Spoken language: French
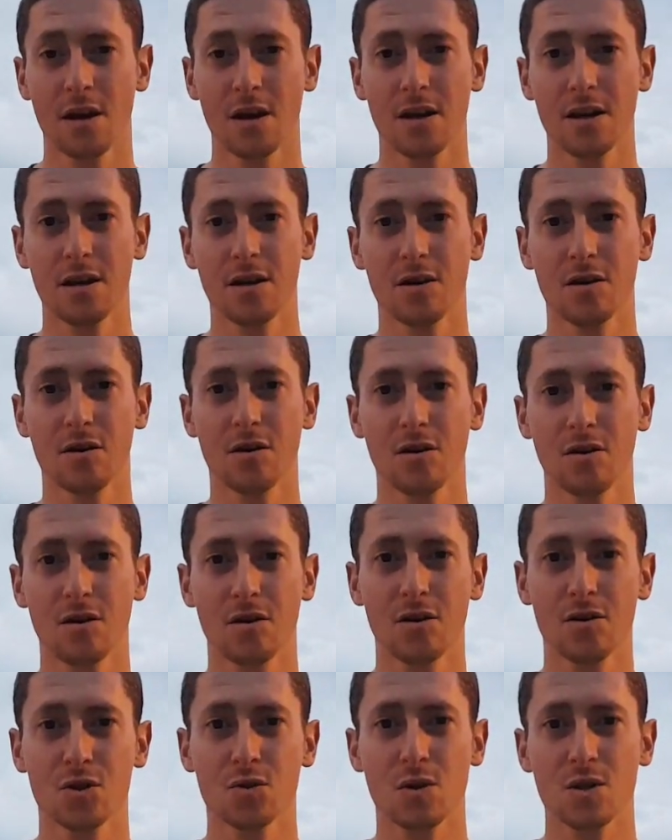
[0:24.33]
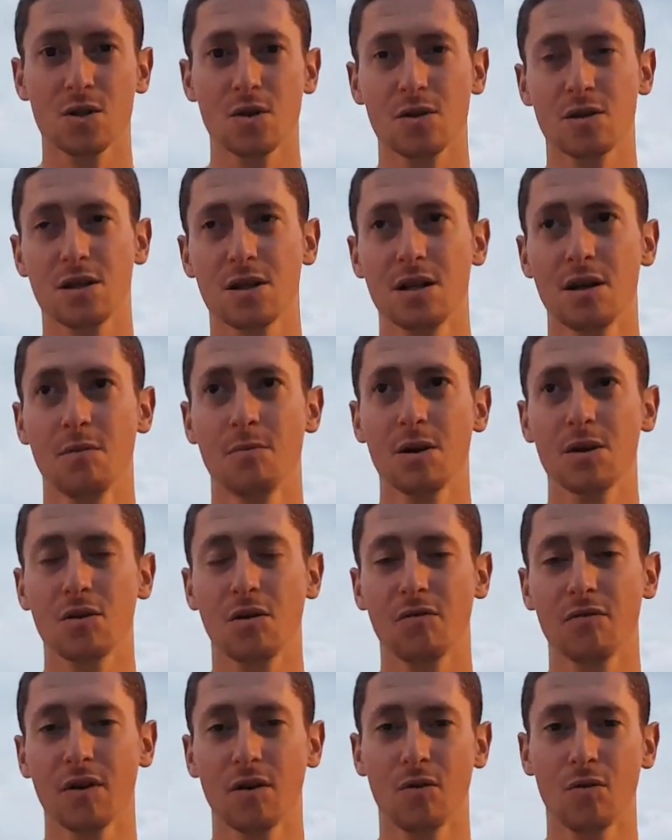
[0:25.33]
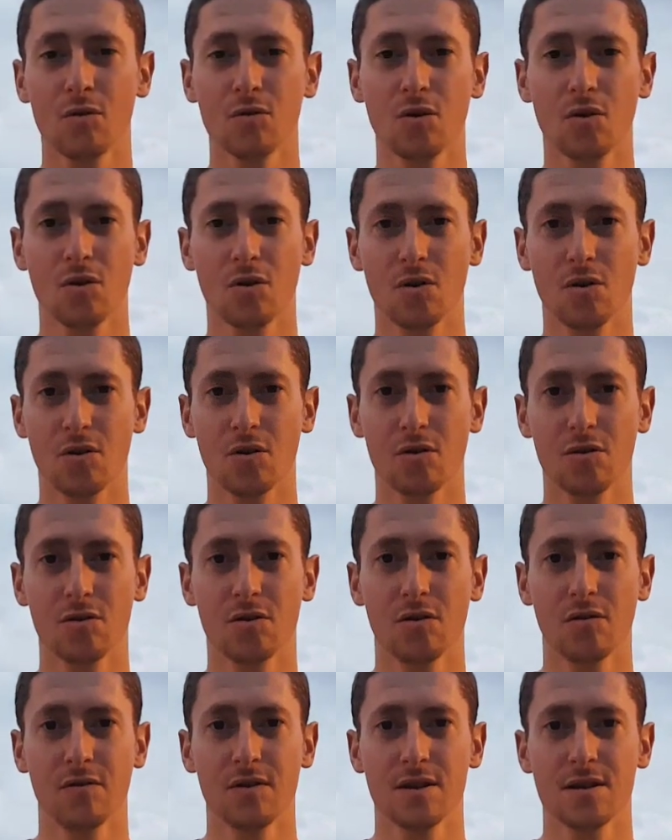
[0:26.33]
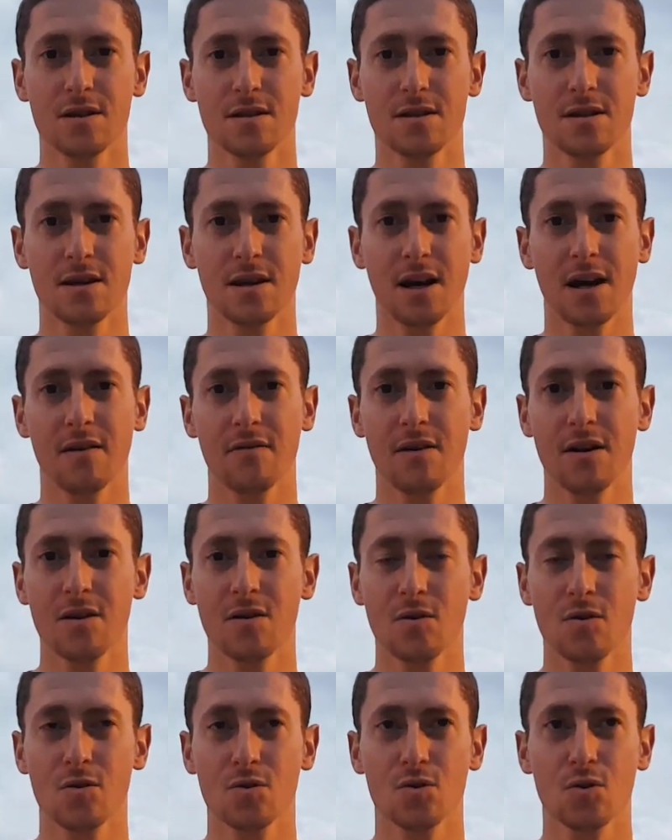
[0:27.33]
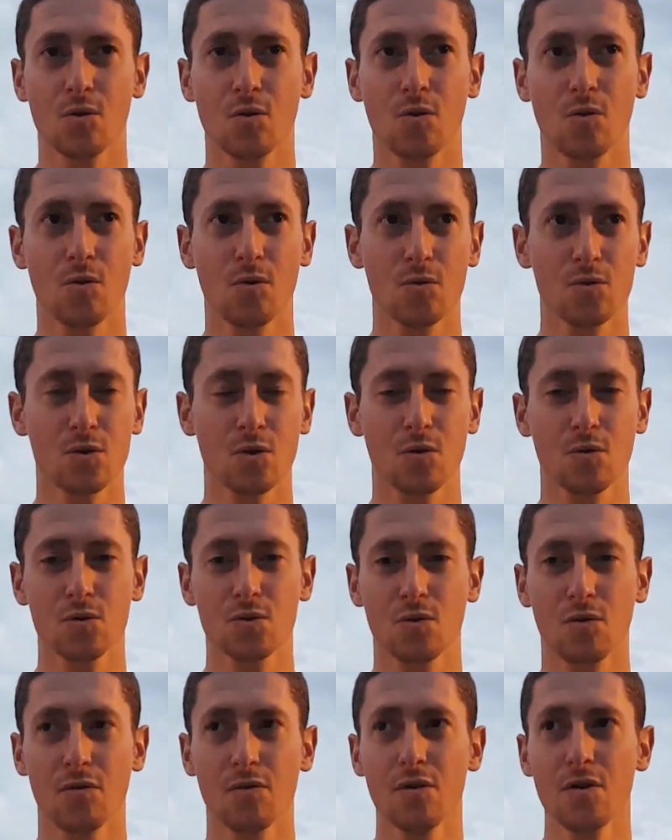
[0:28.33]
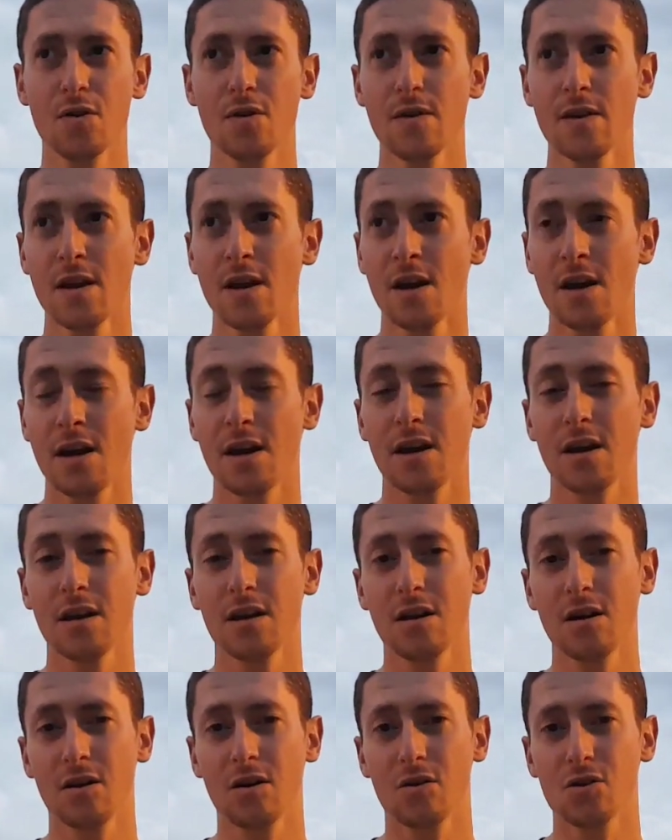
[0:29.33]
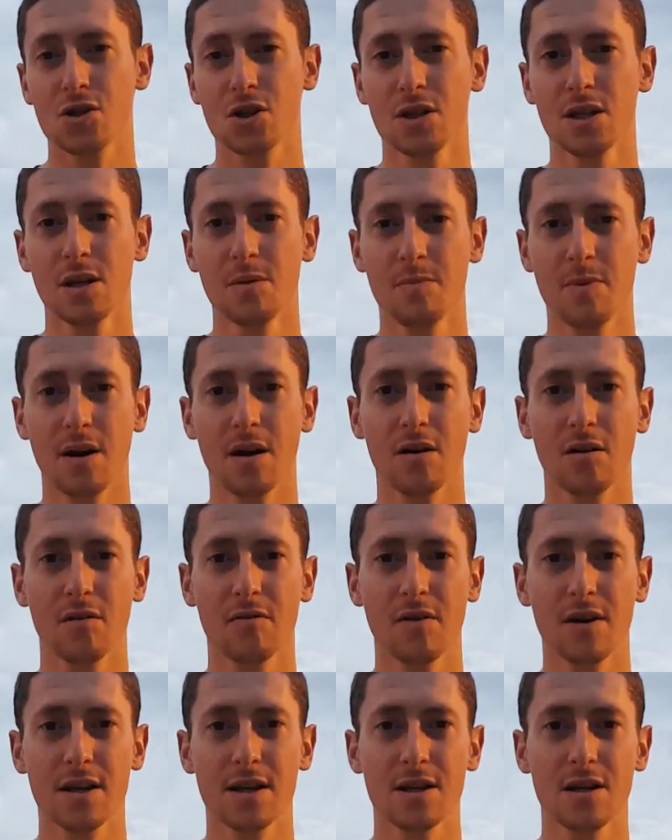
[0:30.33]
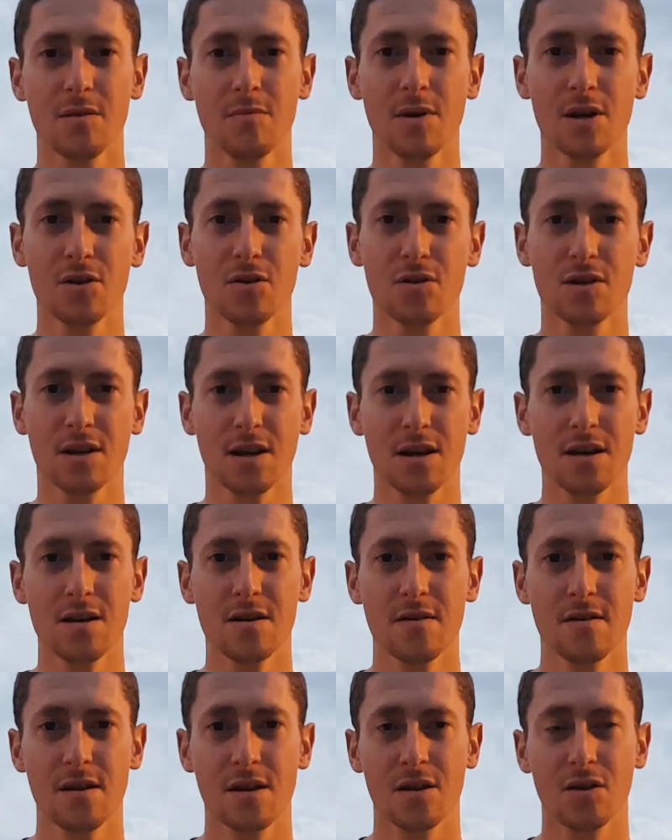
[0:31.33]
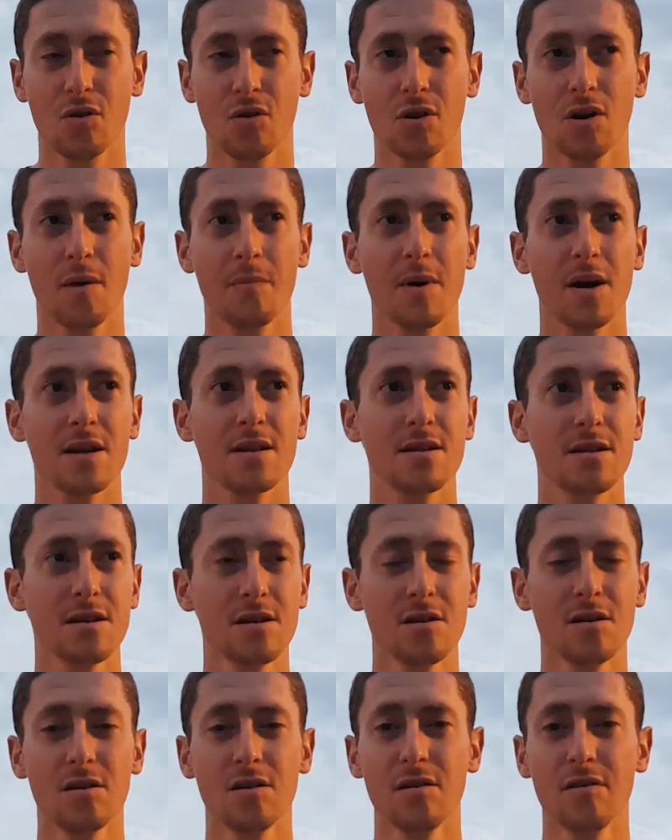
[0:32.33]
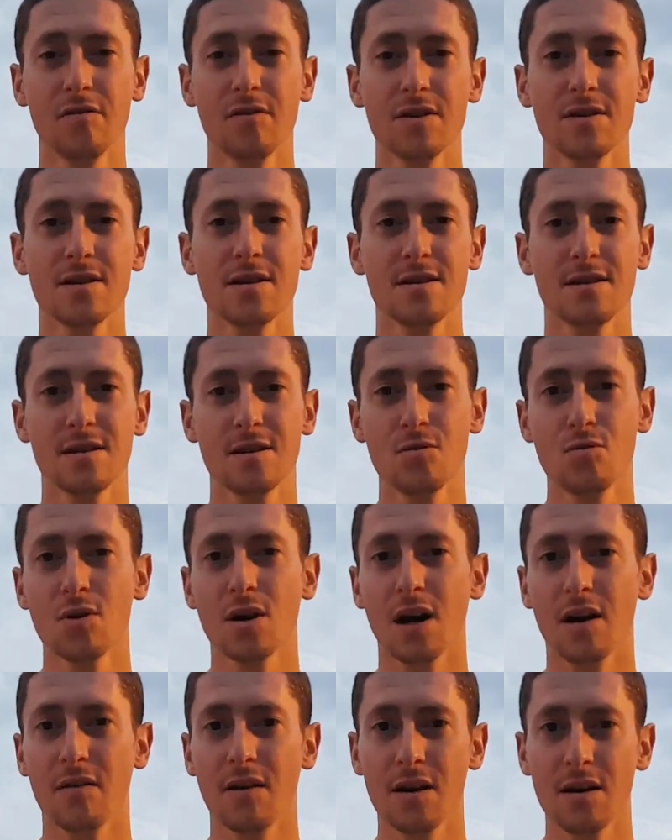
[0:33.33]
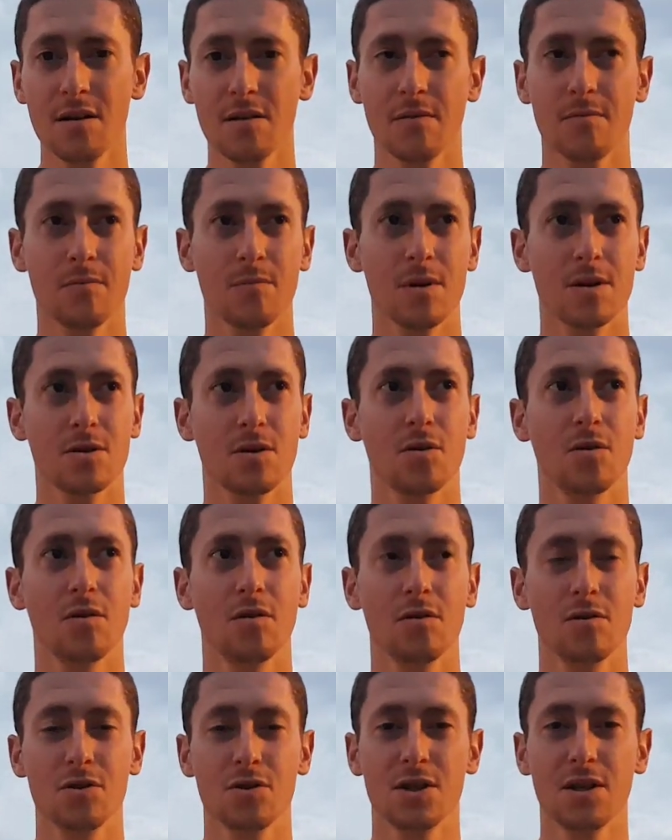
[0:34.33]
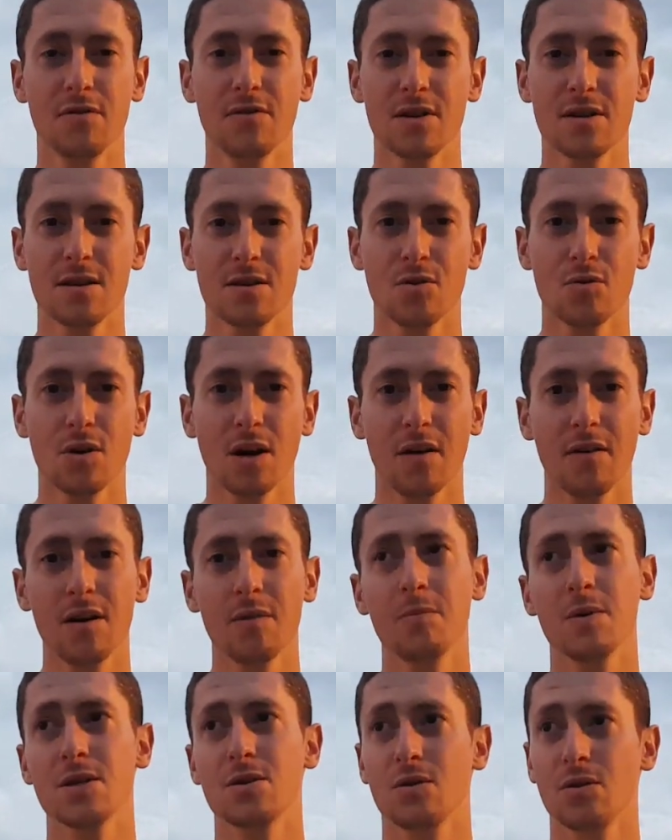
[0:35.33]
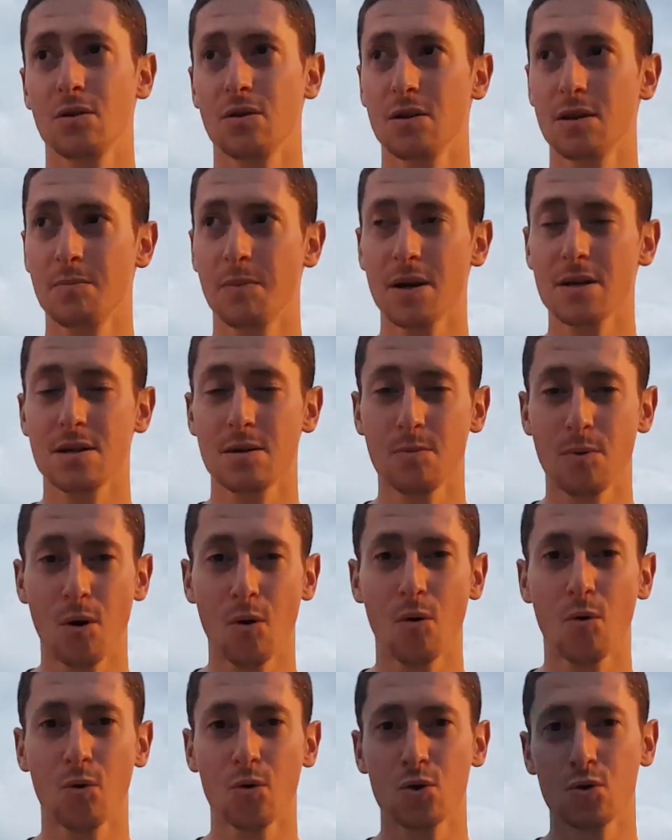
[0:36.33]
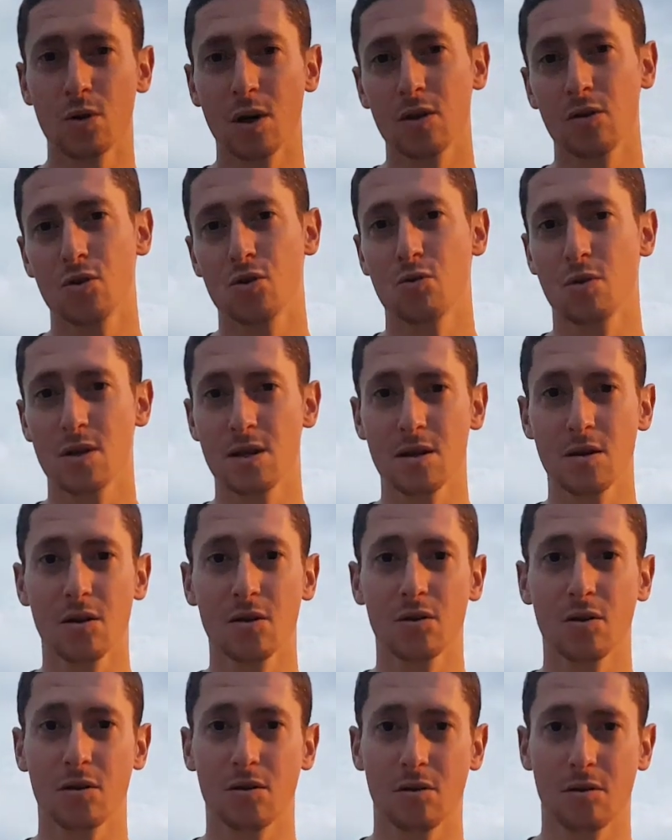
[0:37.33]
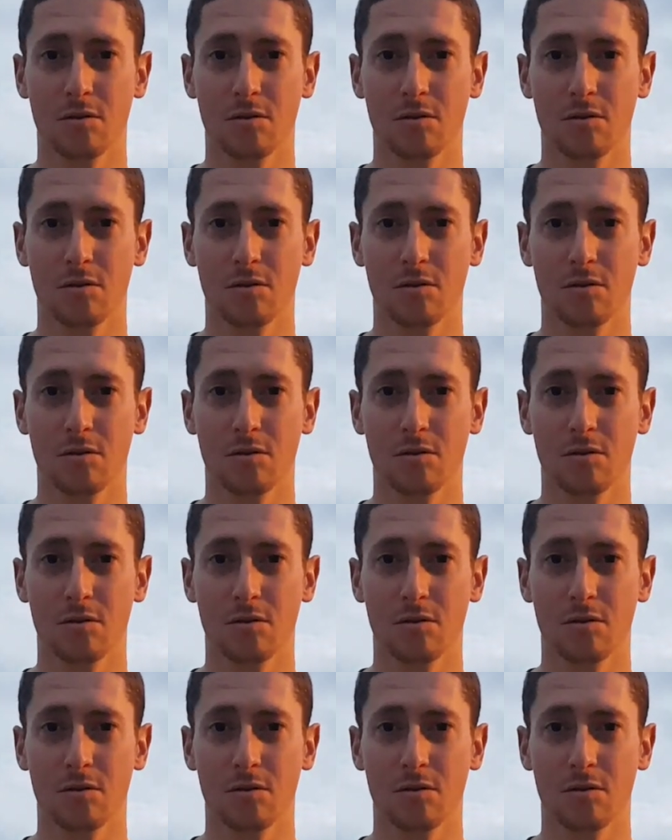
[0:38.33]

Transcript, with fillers: et 60 euh, km environ de, de VTT Gravel euh, selon, ce qu'on veut et euh, enchaîné par 20 km de trail. Donc la partie VTT ou Gravel, parce que je dis VTT ou Gravel parce que les participants auront le choix de choisir entre